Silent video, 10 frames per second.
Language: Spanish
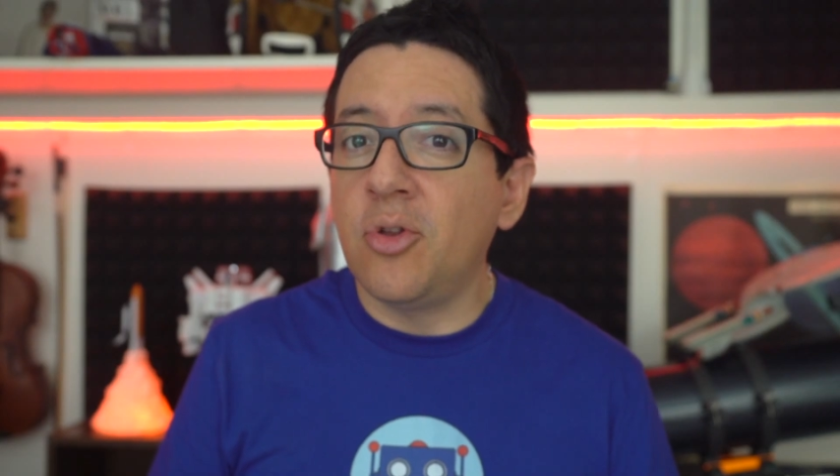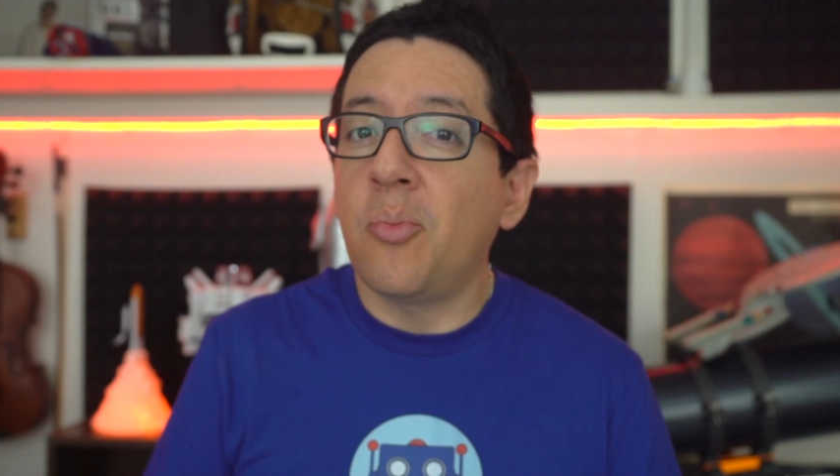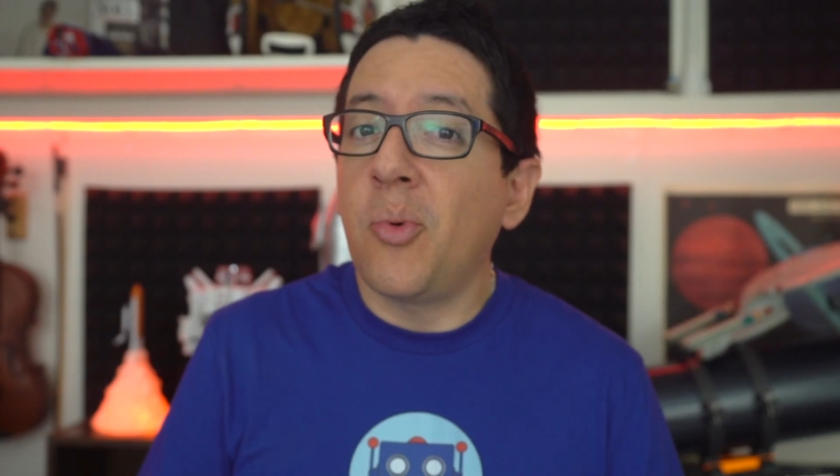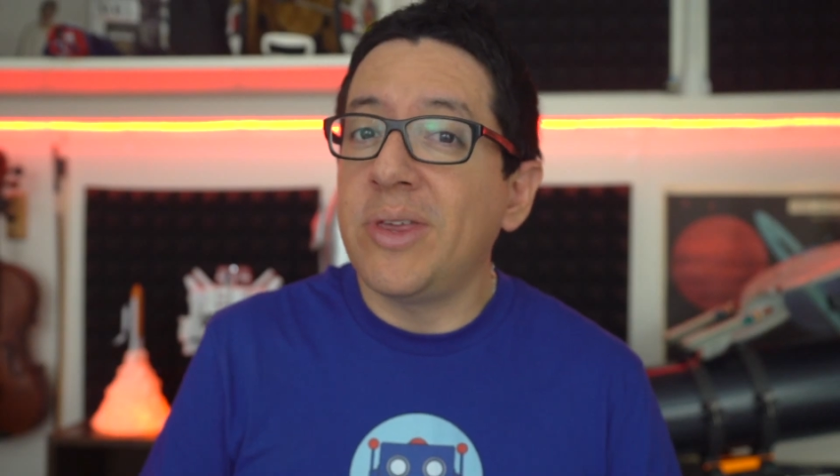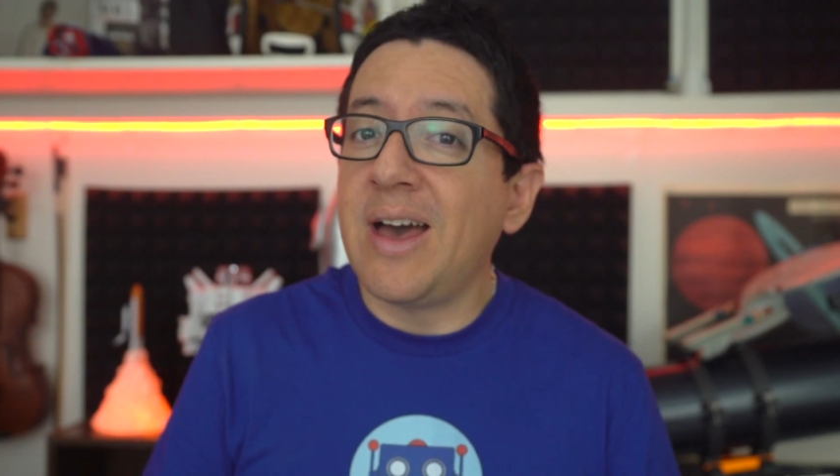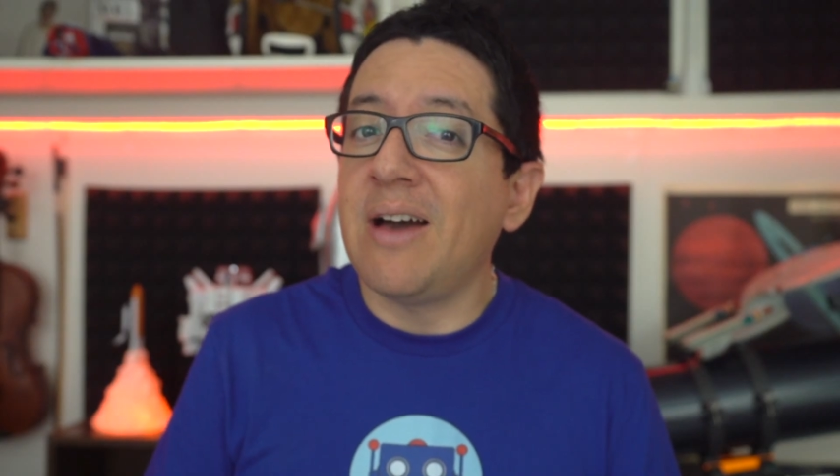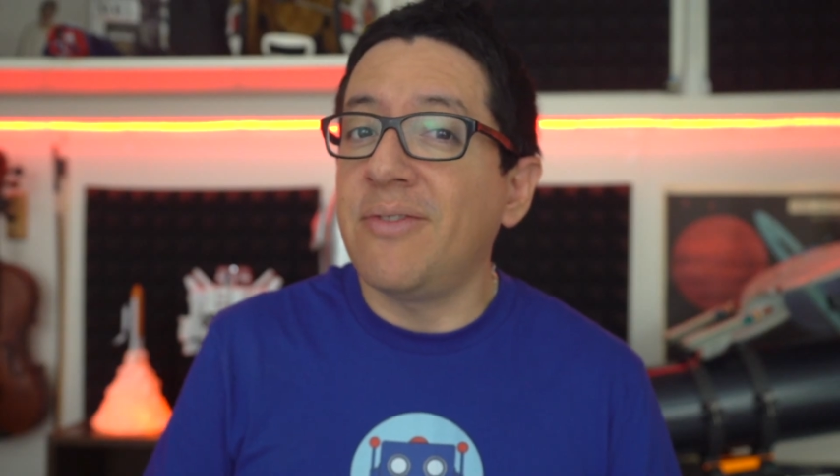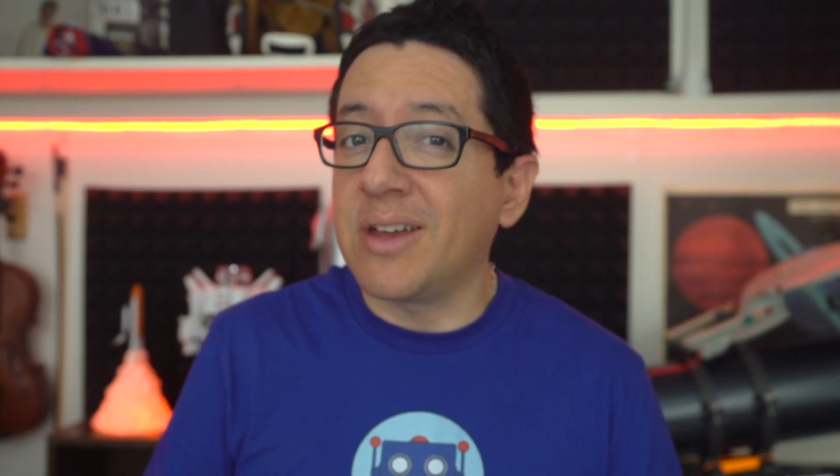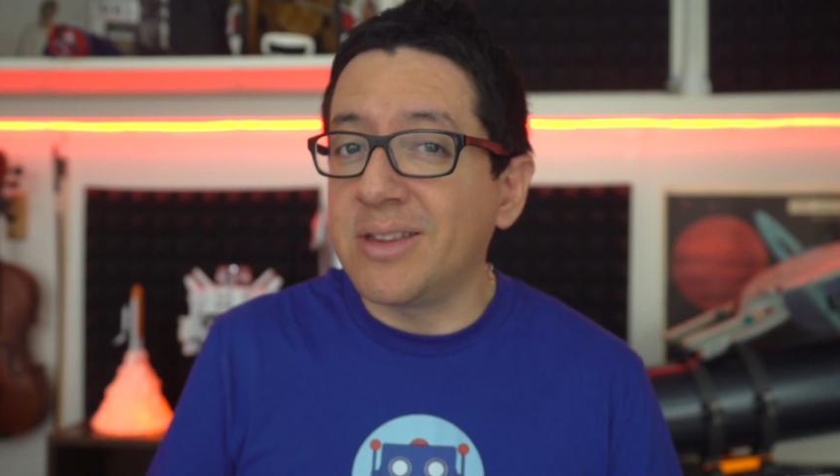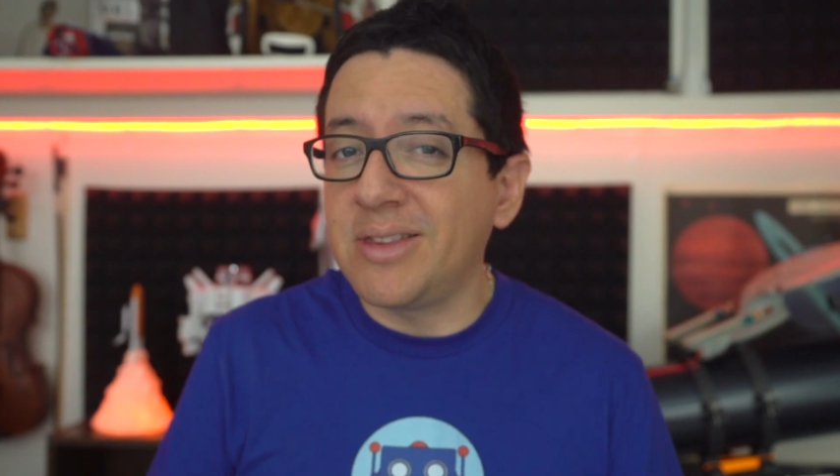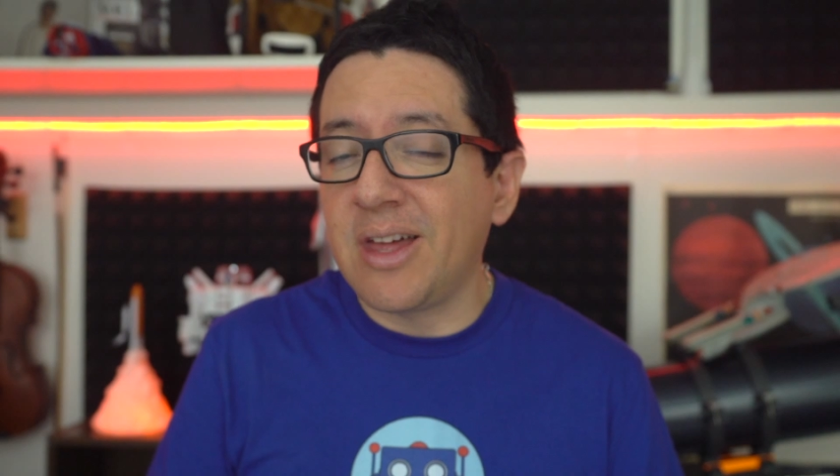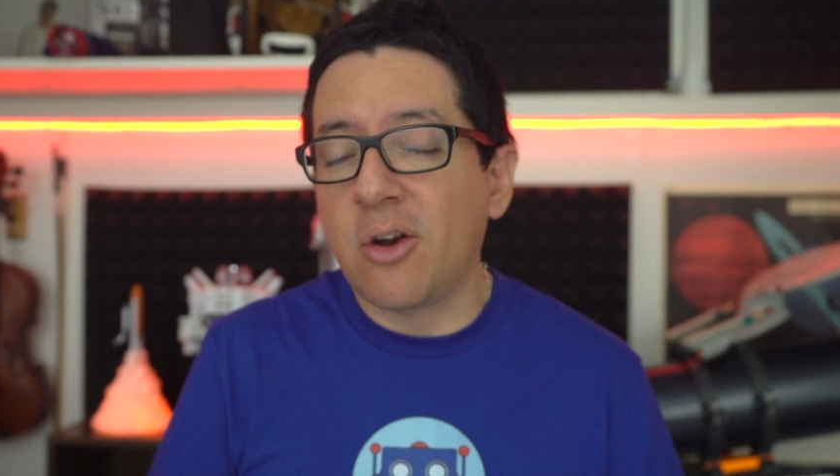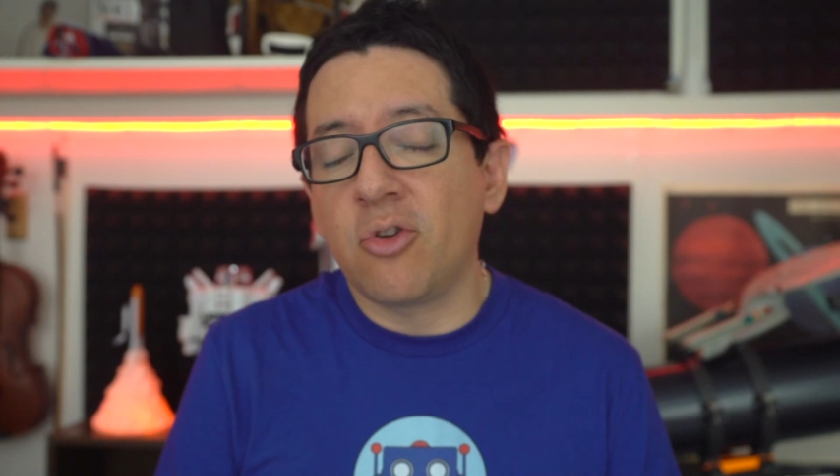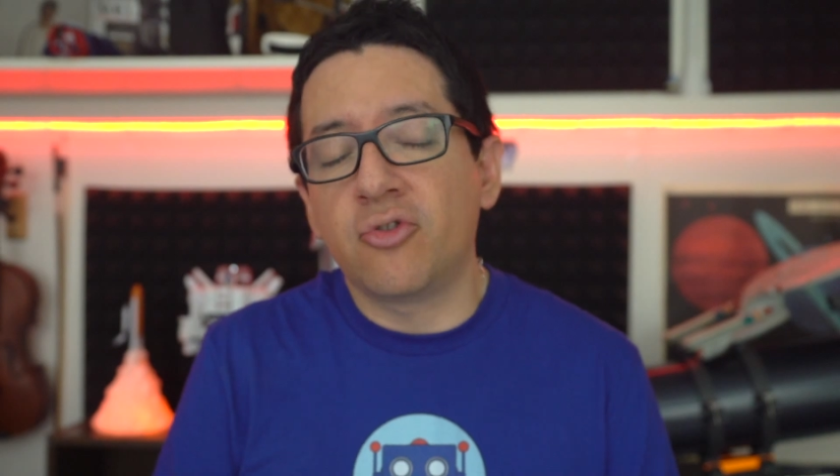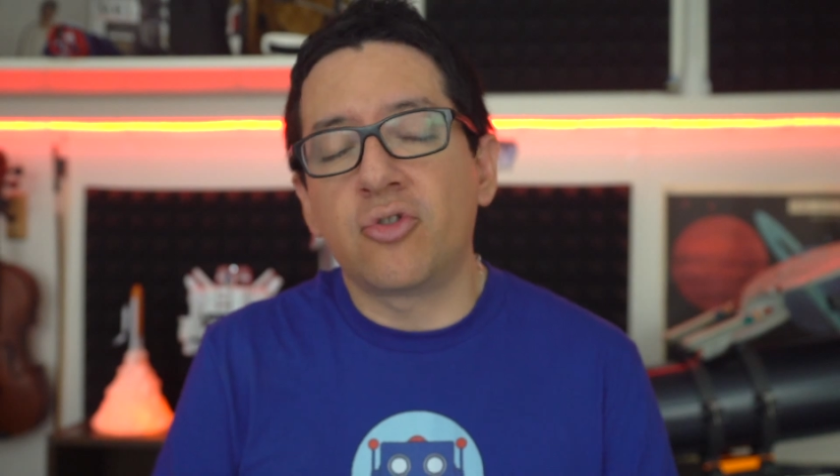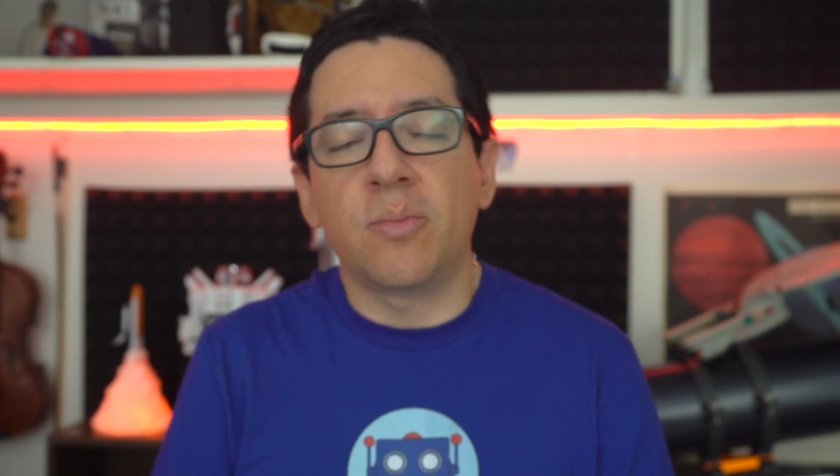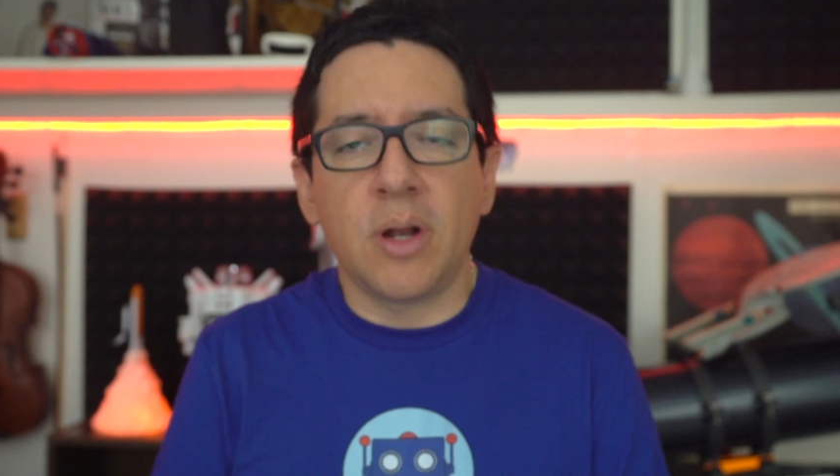no pueda afectar nuestro